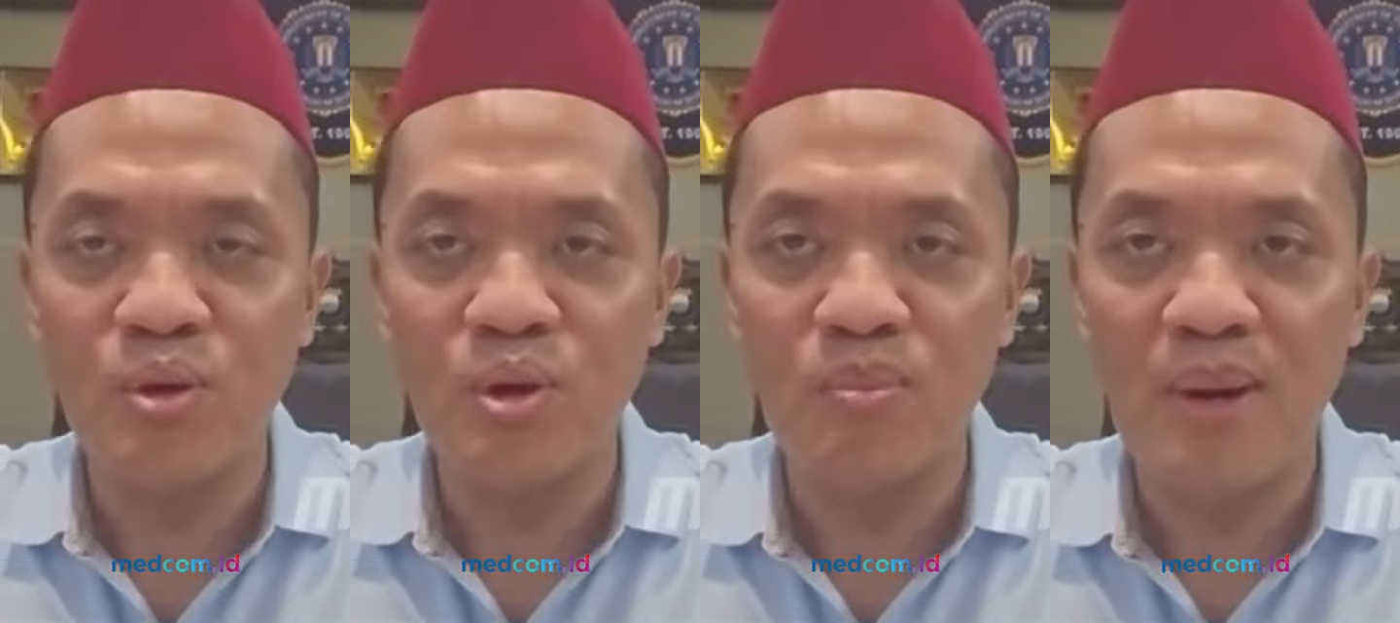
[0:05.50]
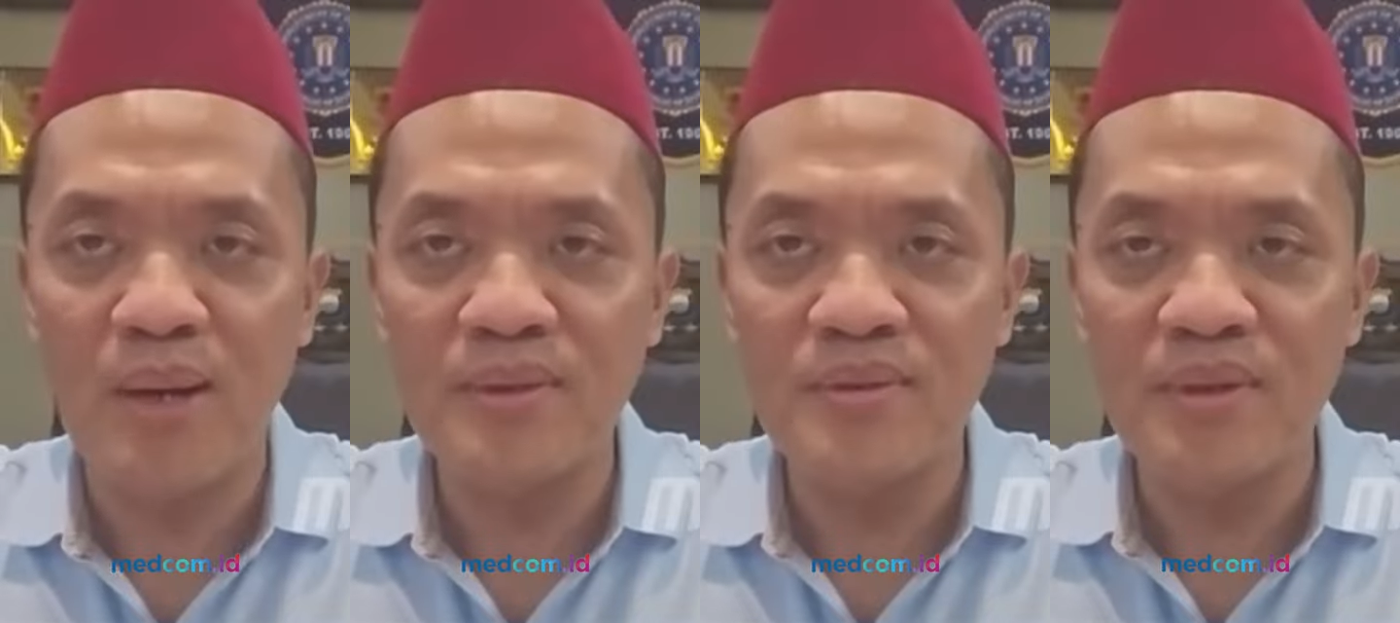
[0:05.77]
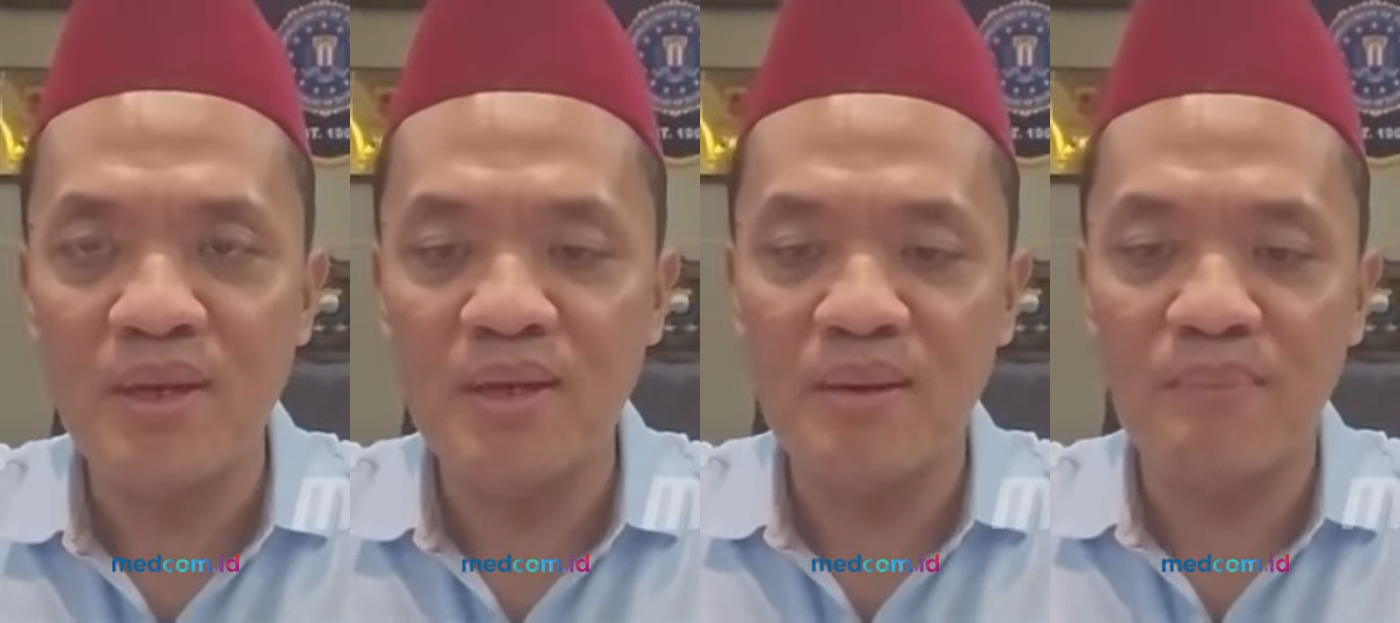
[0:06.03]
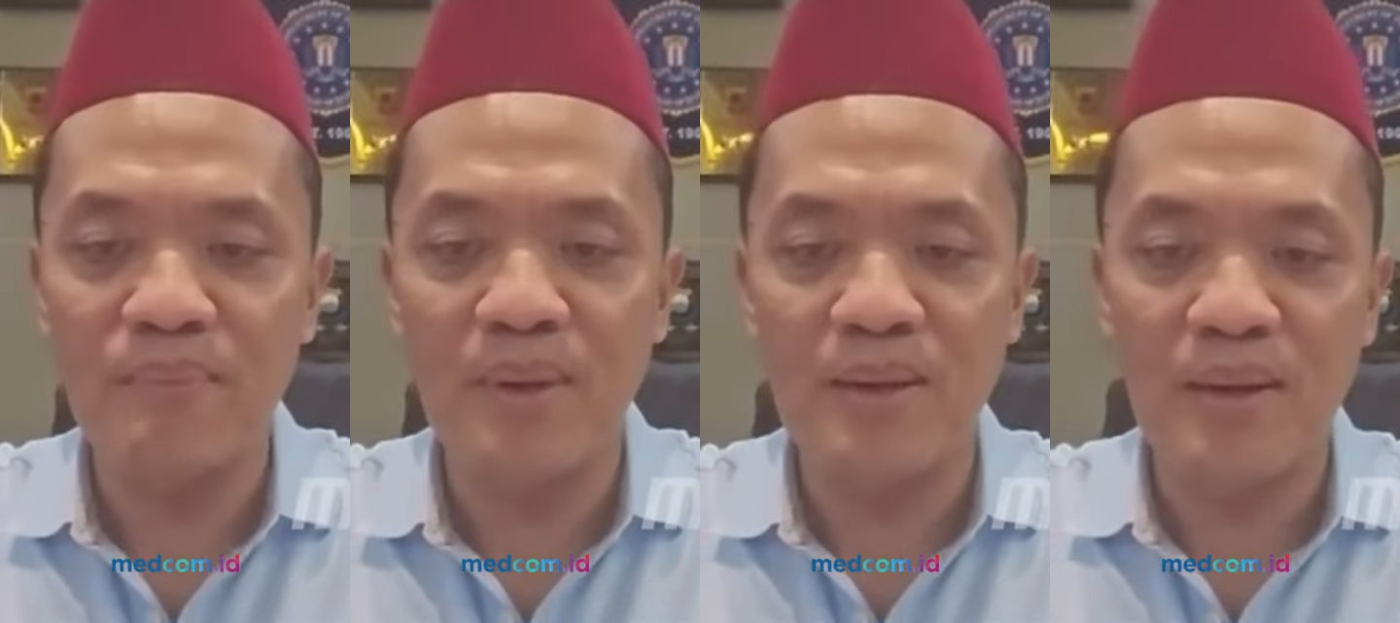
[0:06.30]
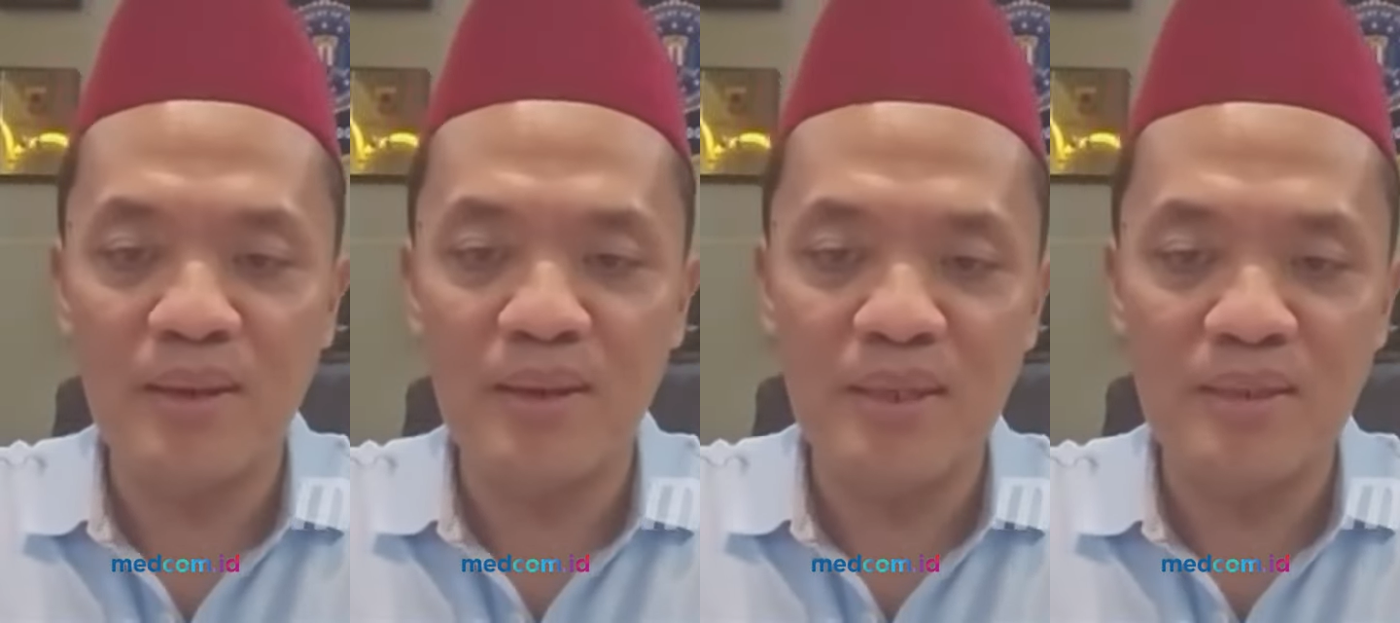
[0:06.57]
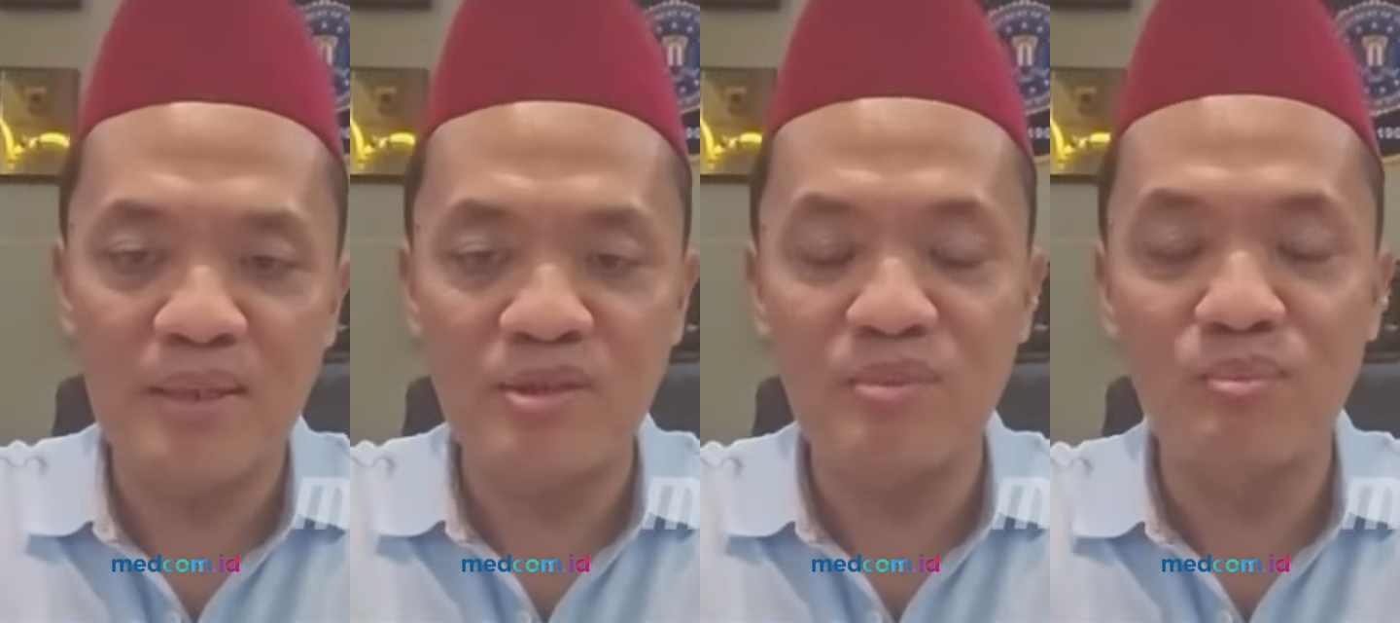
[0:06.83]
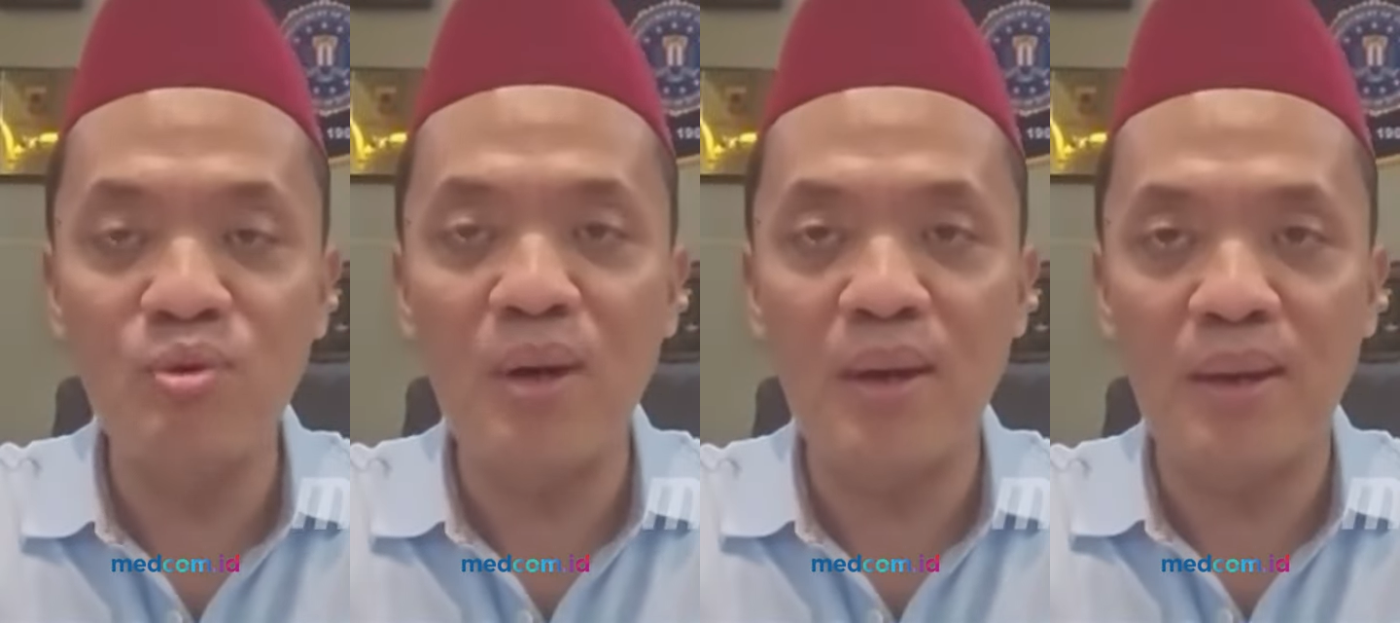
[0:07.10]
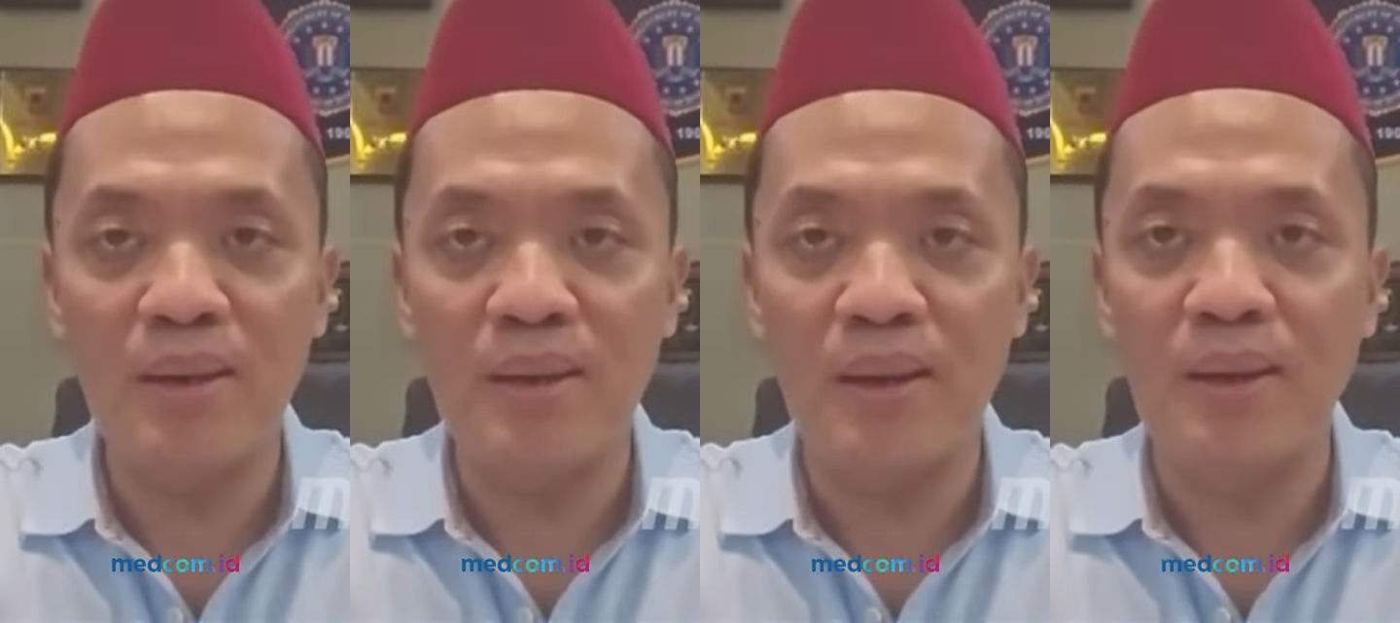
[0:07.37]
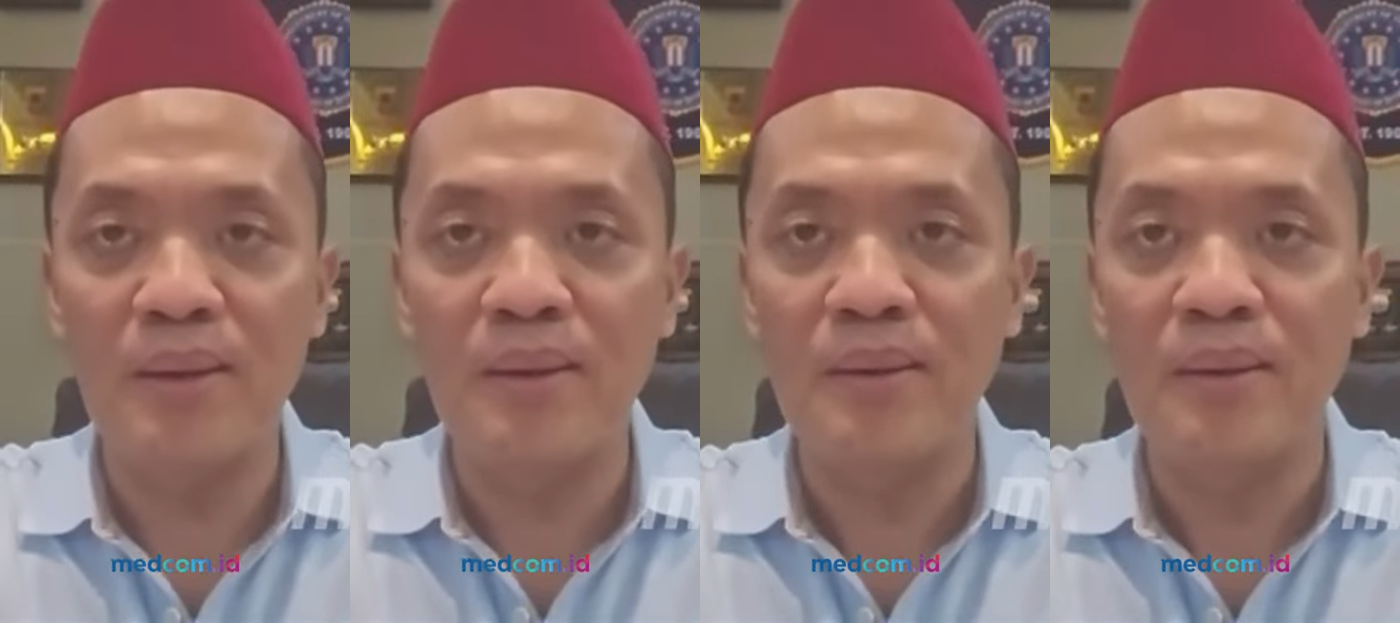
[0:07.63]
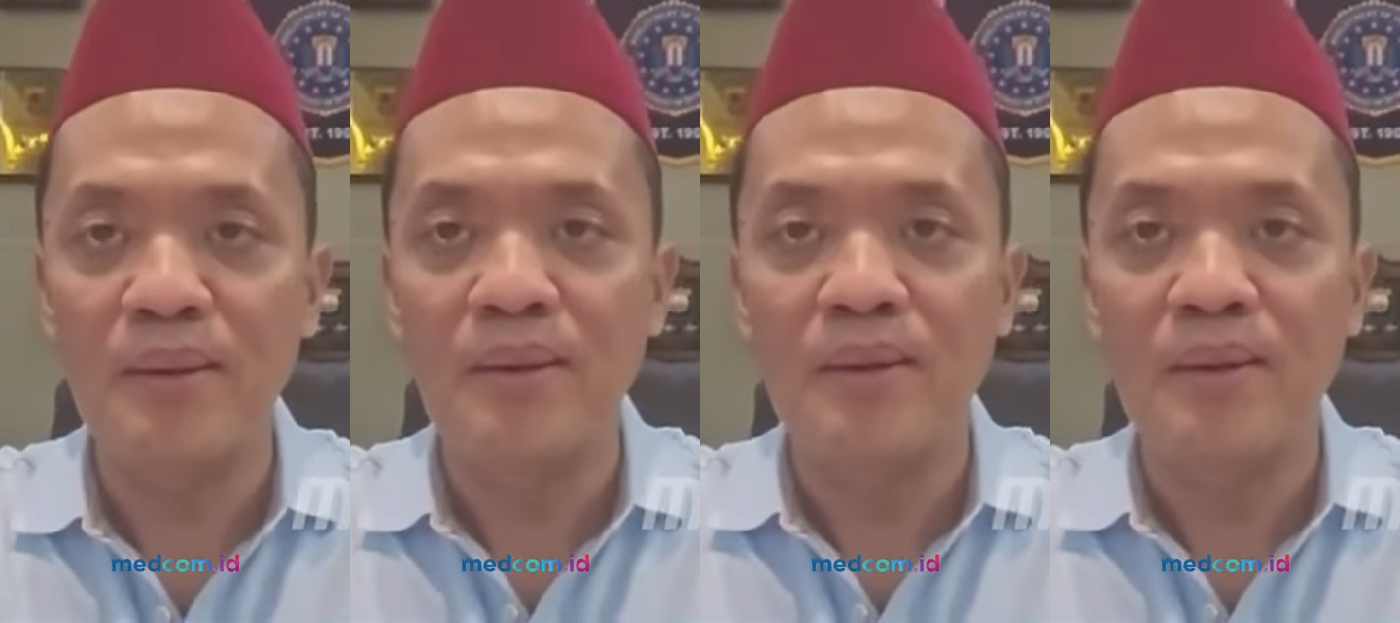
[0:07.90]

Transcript: tokoh bangsa kepada kita semua ya.